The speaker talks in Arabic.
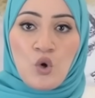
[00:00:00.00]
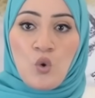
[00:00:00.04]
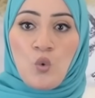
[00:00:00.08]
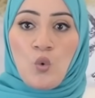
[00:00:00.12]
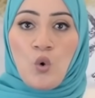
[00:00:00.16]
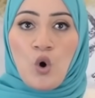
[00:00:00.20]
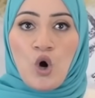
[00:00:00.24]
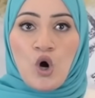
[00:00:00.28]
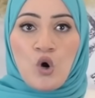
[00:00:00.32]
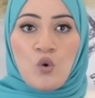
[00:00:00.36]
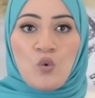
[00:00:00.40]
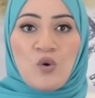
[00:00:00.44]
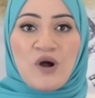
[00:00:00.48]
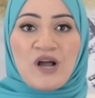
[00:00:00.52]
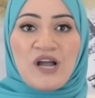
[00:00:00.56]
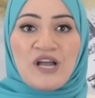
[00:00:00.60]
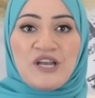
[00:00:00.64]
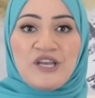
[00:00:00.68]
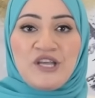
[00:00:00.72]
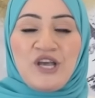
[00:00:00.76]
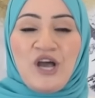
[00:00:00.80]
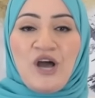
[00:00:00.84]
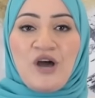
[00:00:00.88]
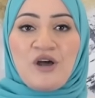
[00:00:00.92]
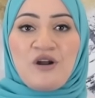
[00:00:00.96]
وهو
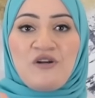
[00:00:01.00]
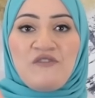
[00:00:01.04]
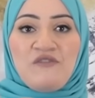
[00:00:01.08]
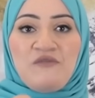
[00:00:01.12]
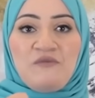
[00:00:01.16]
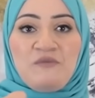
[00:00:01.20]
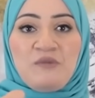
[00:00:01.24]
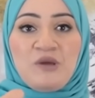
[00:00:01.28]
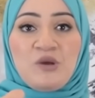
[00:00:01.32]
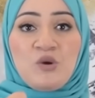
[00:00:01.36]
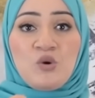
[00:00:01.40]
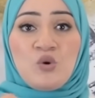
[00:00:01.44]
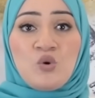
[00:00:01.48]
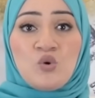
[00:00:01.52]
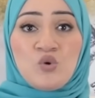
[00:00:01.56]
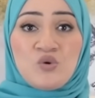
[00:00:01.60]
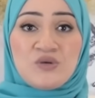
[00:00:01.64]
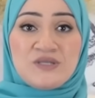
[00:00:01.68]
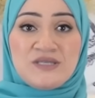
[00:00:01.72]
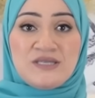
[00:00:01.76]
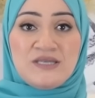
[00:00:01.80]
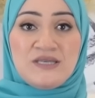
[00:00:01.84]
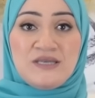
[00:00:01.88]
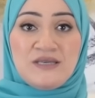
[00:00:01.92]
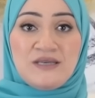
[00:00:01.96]
كان يعرف من
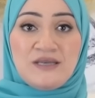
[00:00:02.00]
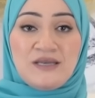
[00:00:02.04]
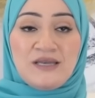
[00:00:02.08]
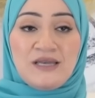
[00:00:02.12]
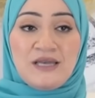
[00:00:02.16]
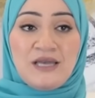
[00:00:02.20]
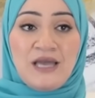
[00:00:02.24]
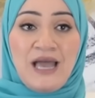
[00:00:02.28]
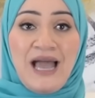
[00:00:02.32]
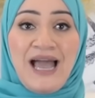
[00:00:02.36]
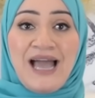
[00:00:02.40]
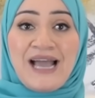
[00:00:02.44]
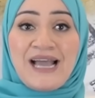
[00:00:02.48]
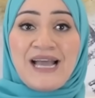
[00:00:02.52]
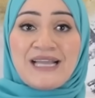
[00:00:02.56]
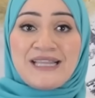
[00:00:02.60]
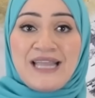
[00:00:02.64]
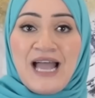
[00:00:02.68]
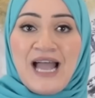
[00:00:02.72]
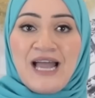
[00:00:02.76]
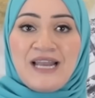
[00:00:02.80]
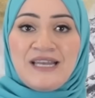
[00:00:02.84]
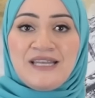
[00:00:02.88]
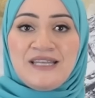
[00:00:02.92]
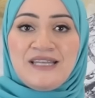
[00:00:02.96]
جوزي
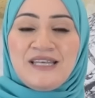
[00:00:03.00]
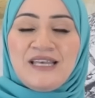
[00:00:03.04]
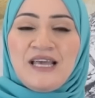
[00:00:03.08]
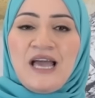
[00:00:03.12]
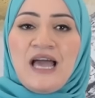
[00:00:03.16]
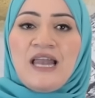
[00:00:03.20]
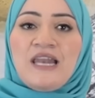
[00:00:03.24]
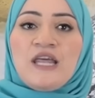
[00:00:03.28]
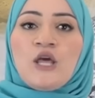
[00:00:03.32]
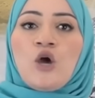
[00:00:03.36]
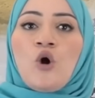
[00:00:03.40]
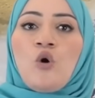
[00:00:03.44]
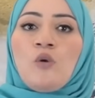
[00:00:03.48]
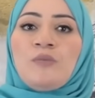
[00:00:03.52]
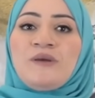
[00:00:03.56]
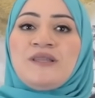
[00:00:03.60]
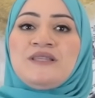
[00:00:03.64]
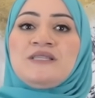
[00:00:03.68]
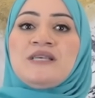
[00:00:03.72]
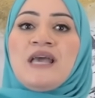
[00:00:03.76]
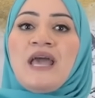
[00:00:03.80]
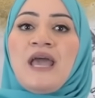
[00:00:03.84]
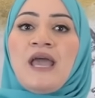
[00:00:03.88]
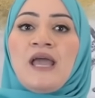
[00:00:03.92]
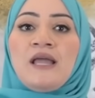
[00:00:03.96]
حاجات عني الاقيه هو
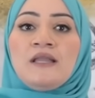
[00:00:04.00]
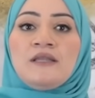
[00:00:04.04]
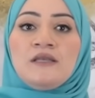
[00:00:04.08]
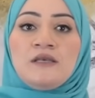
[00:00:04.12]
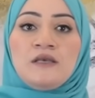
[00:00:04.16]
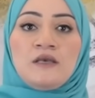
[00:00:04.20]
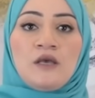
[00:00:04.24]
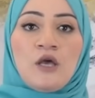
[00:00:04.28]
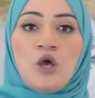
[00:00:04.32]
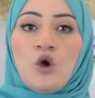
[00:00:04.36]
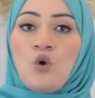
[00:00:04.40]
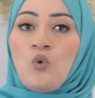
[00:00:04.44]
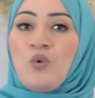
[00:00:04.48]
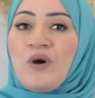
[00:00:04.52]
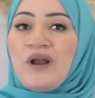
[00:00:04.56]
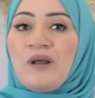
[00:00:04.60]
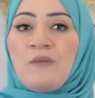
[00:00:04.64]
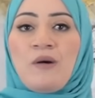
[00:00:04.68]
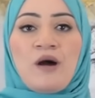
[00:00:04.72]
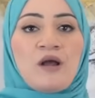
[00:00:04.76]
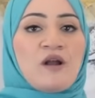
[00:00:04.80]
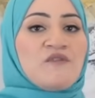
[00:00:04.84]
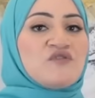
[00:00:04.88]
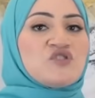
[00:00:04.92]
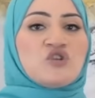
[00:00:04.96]
بيديهاني وانا
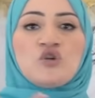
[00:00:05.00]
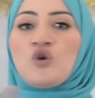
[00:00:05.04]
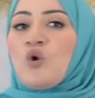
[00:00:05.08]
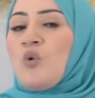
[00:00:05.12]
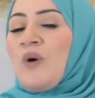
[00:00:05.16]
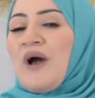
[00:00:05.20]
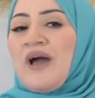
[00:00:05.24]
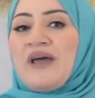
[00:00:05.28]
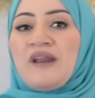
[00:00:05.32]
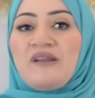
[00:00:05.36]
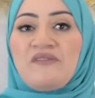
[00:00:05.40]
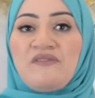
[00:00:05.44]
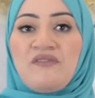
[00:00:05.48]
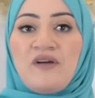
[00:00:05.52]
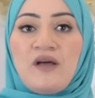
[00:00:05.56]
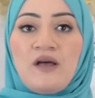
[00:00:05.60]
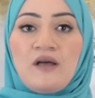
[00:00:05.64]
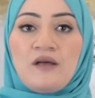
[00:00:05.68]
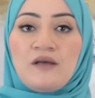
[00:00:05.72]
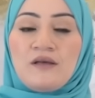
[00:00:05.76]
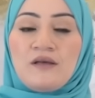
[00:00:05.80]
ما اعرفش ان هو عارفها